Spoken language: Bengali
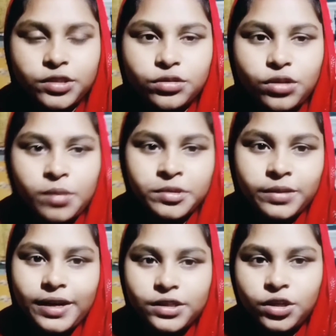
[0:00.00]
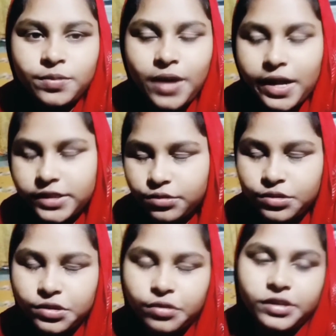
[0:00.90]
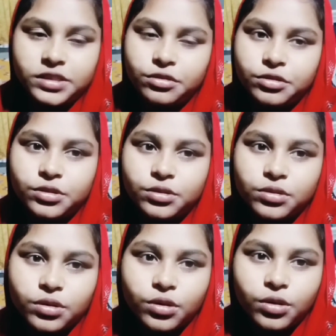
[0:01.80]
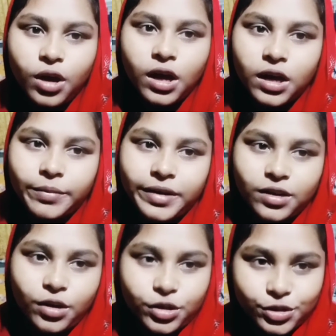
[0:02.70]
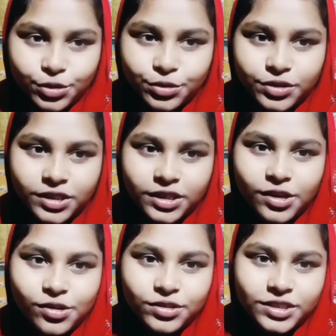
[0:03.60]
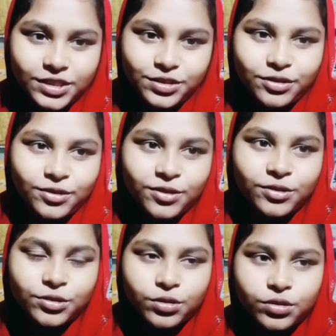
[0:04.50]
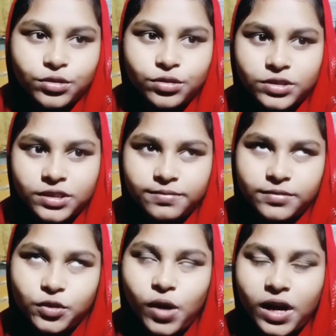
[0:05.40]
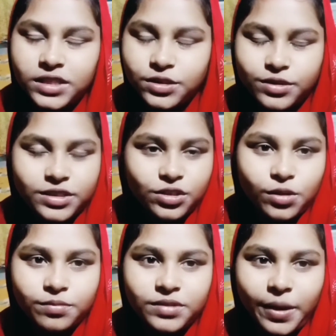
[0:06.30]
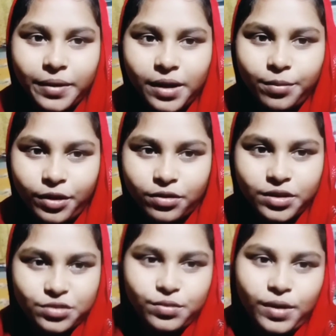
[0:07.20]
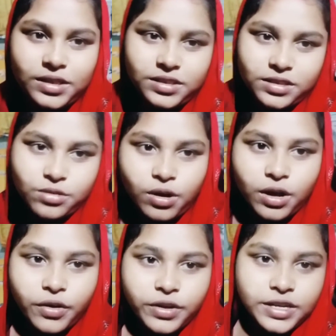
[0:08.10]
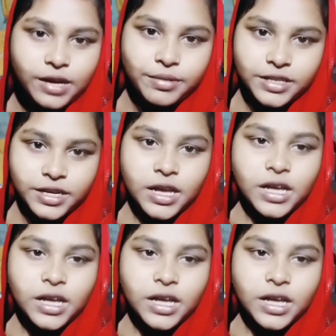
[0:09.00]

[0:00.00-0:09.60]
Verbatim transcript: পাচ্ছে তো আমাদের বাড়ির সব কাচাকুচি হয়েছে ওই জন্য মানে অসৌধ ছিল সেই জন্য তো ওই যে ধোয়া কাচা হয়েছে সব জামা কাপড় এখনও কিছু ভাস টাস করা হয়নি আমাদের